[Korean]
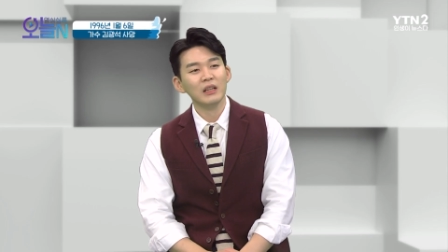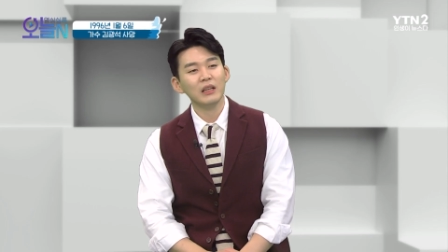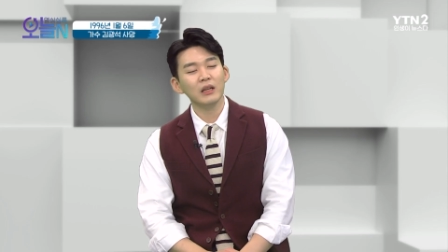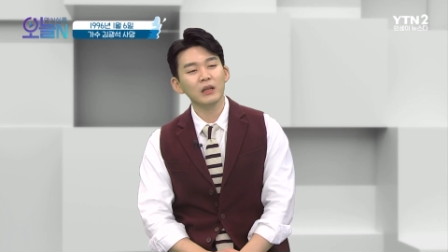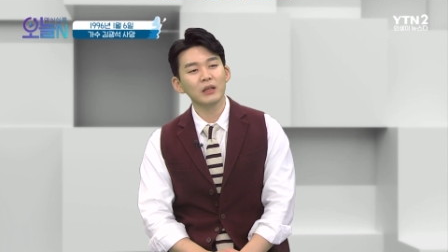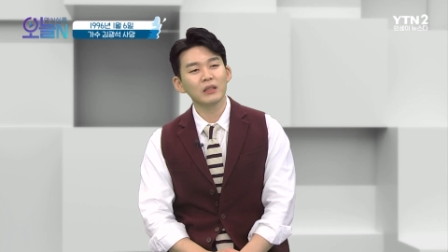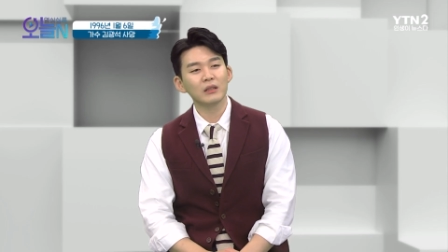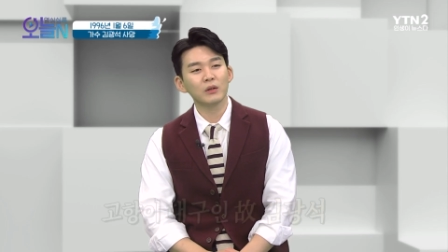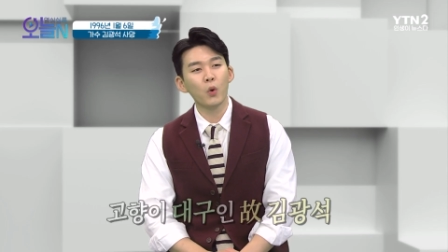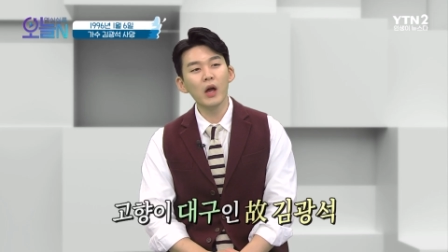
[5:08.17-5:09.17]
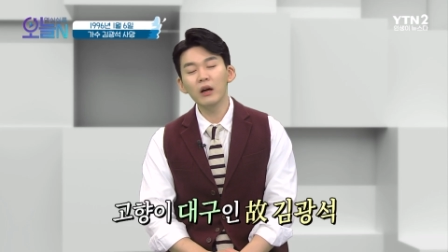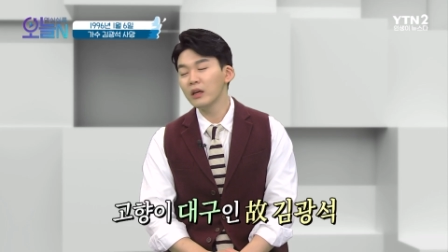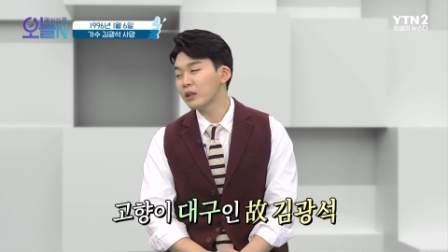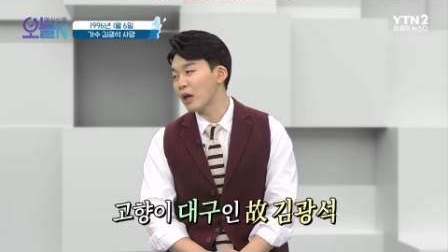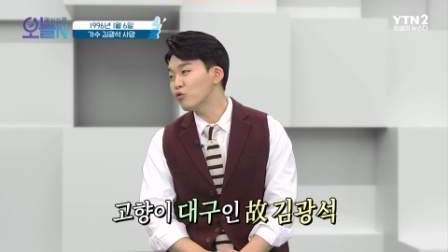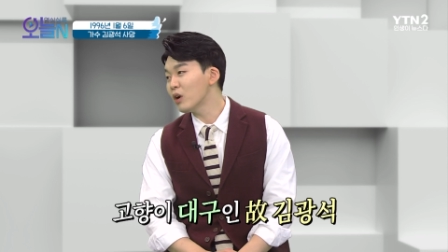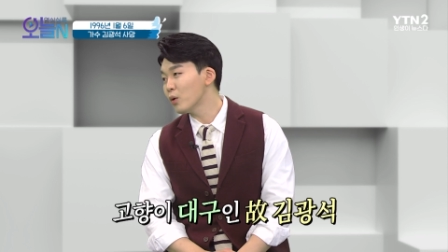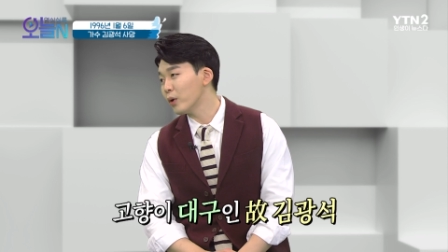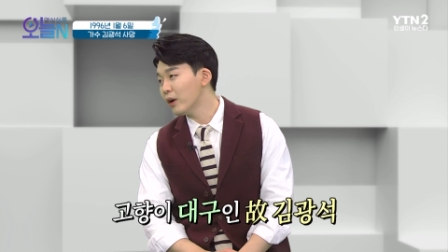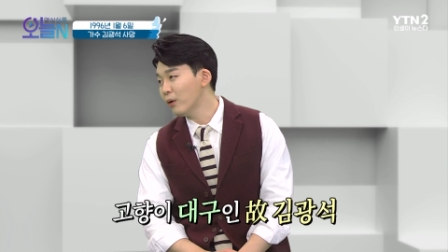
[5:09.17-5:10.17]
이 고향이
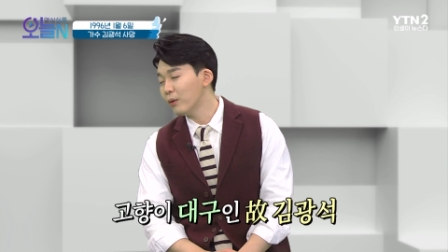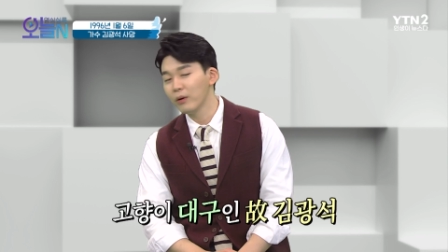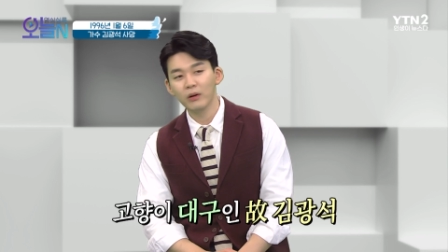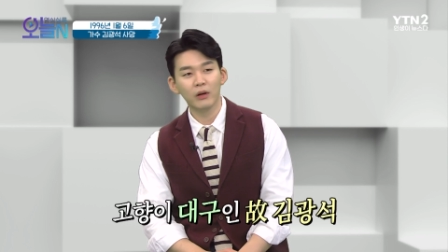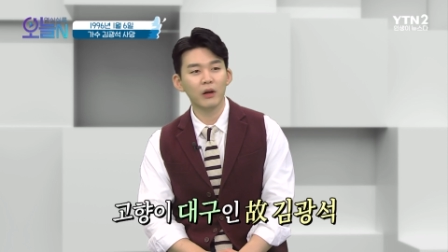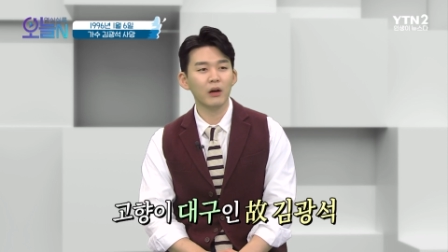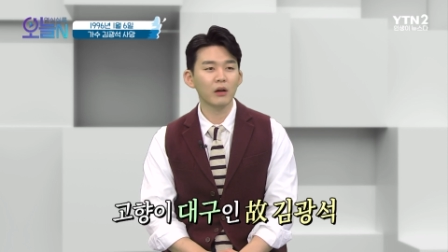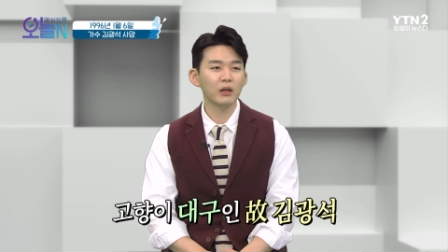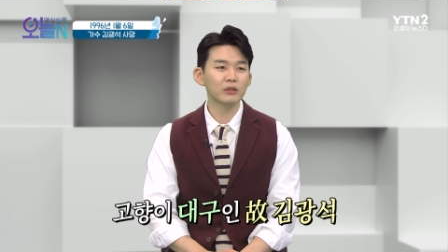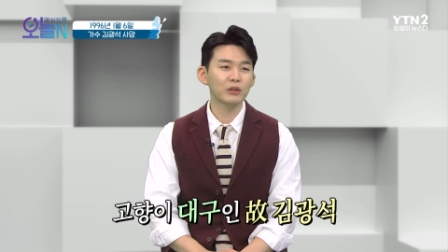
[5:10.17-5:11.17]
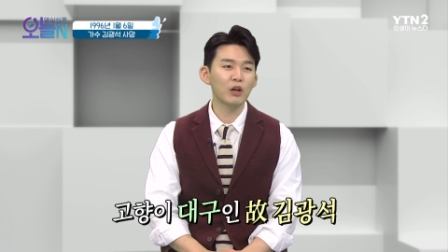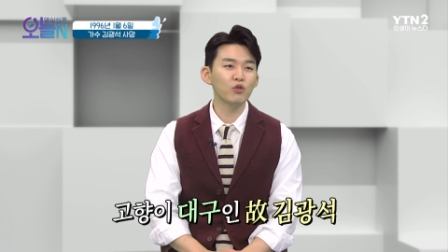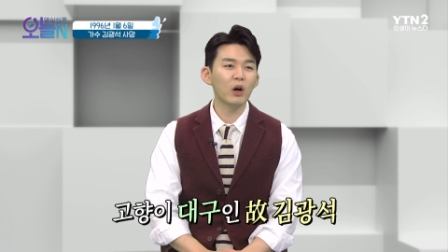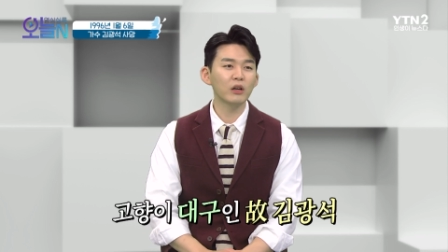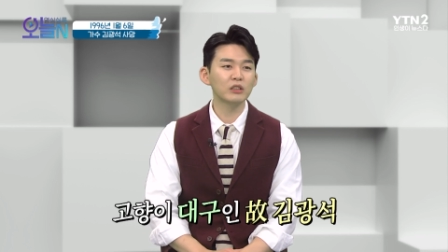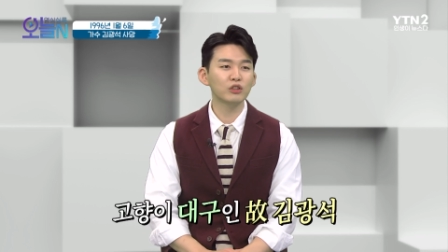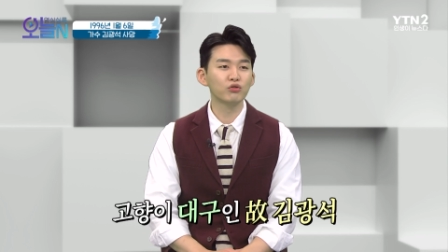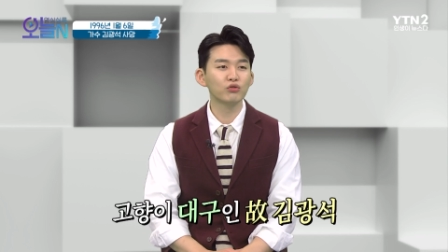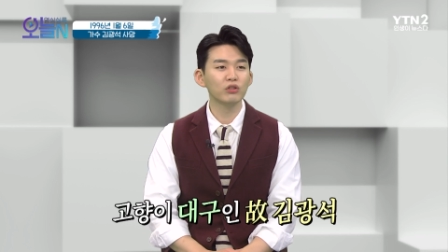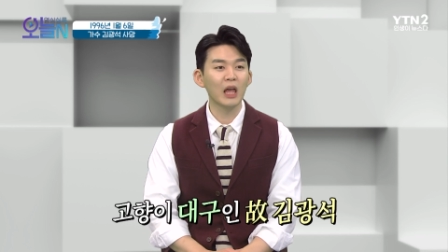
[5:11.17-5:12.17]
대구라고 해요. 아. 네, 그래서 대구광역시 중구